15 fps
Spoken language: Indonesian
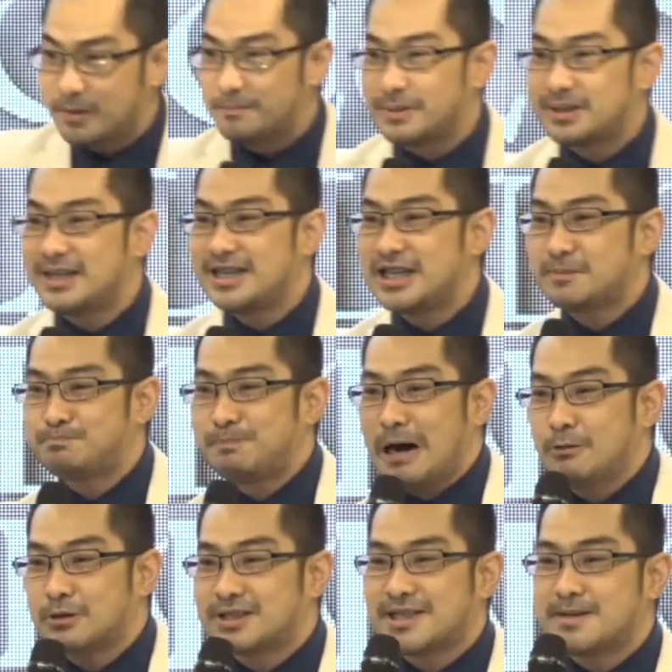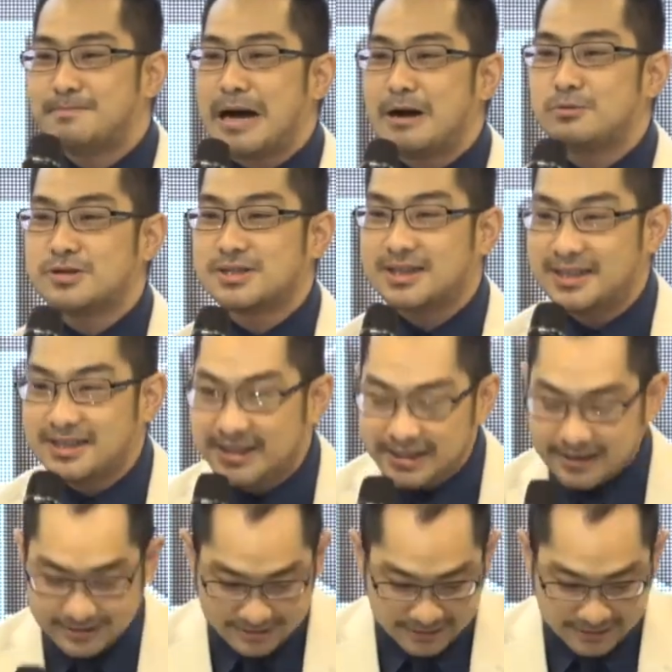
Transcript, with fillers: pernah lihat PAUD sebagus ini.